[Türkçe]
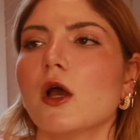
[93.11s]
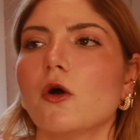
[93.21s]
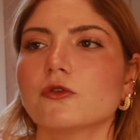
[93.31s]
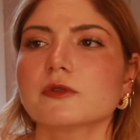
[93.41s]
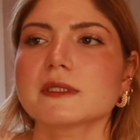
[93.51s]

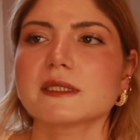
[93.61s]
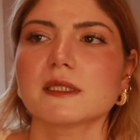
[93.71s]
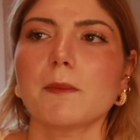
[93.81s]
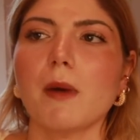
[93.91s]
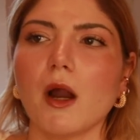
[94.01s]
Onun
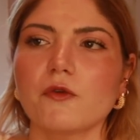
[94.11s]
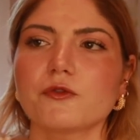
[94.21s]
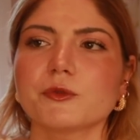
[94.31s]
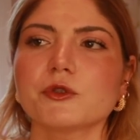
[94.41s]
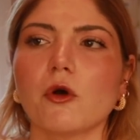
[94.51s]
dışında
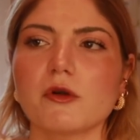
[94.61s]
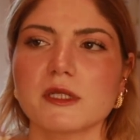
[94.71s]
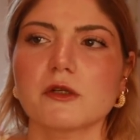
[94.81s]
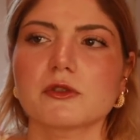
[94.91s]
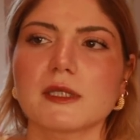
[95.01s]
parfümün
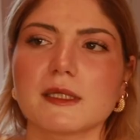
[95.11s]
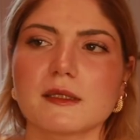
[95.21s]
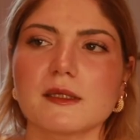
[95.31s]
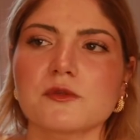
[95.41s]
orta notalarında